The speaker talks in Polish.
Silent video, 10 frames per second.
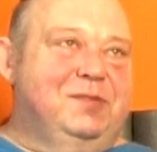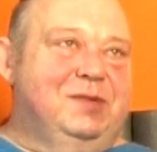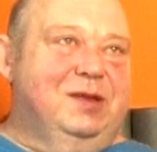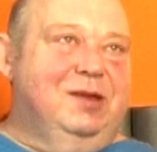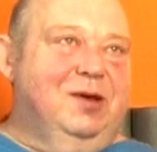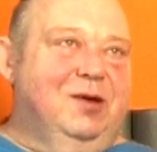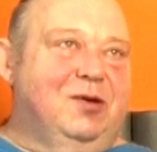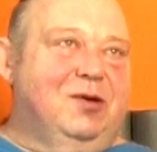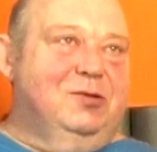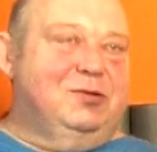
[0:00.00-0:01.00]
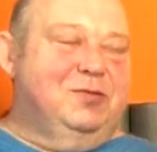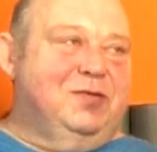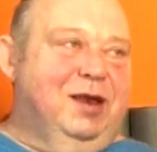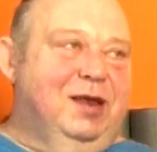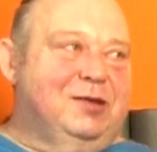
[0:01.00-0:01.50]
no
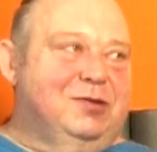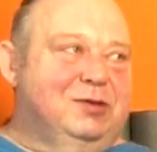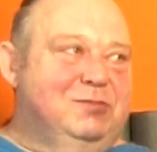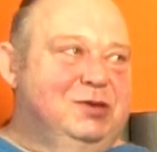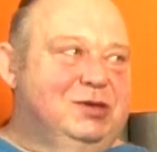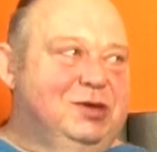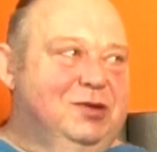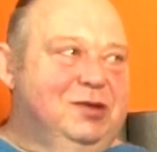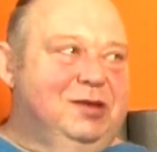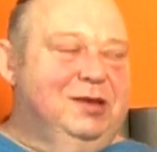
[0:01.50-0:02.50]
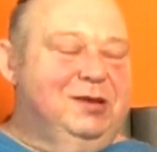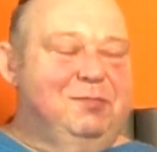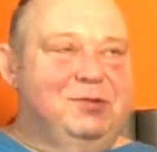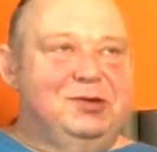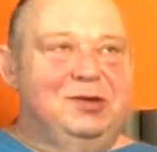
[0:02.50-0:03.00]
końcówka lat 80.,
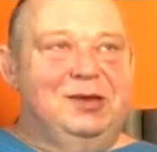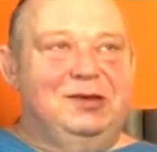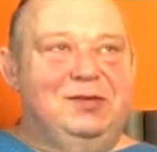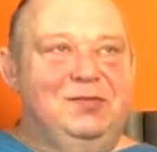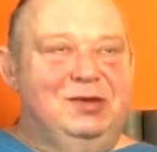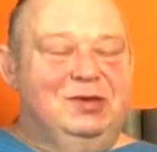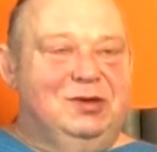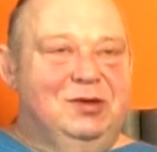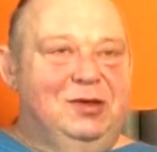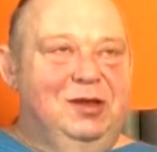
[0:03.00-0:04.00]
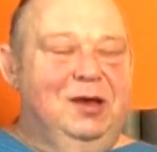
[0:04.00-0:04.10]
początek 90.,